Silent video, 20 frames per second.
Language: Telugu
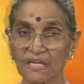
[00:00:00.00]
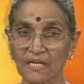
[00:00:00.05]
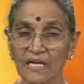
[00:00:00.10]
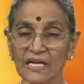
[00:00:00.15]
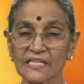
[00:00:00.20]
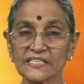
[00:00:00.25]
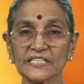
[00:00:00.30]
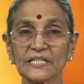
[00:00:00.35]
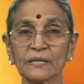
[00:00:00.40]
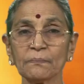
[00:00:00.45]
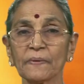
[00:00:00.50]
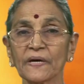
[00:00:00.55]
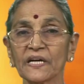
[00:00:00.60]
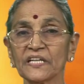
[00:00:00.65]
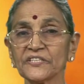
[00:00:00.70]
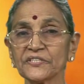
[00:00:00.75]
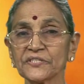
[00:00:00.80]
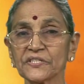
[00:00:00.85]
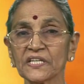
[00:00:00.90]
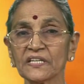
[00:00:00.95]
కాచిన
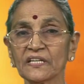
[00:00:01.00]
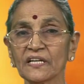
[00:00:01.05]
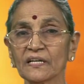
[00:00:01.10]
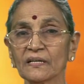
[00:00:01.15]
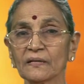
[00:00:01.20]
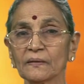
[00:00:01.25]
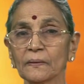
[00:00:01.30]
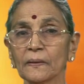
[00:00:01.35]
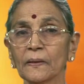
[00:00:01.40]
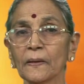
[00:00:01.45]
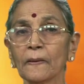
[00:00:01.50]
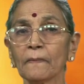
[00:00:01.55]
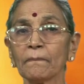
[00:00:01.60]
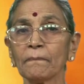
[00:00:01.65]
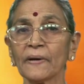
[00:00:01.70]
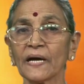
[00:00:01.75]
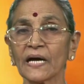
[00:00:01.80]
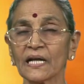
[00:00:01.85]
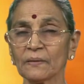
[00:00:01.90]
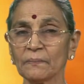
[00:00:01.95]
పాలిష్టంట
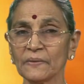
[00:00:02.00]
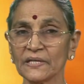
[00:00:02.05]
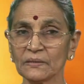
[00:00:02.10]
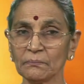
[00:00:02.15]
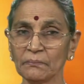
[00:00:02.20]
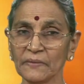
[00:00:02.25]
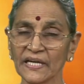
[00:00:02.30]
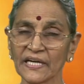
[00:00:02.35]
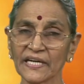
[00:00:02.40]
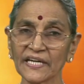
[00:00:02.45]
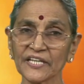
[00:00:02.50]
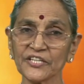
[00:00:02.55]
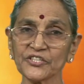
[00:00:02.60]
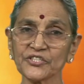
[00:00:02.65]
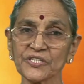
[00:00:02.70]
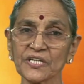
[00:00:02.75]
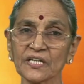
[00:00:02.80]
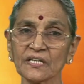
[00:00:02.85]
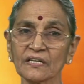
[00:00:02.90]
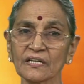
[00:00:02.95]
పాల మీద మీగడ
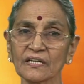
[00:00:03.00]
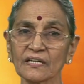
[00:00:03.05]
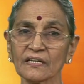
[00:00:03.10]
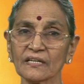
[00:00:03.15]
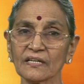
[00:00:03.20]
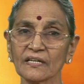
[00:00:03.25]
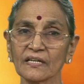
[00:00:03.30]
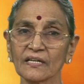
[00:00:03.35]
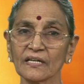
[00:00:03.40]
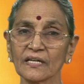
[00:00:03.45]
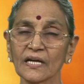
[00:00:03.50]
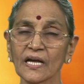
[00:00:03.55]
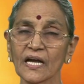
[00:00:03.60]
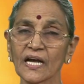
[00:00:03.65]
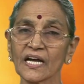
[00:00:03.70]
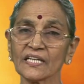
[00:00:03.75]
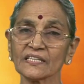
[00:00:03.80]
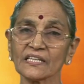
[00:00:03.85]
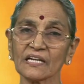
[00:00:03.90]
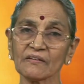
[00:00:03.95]
ఇష్టంట
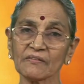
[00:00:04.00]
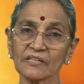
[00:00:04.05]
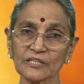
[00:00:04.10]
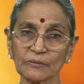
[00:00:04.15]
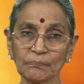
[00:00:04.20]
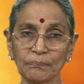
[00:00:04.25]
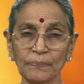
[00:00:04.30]
ఆ తర్వాత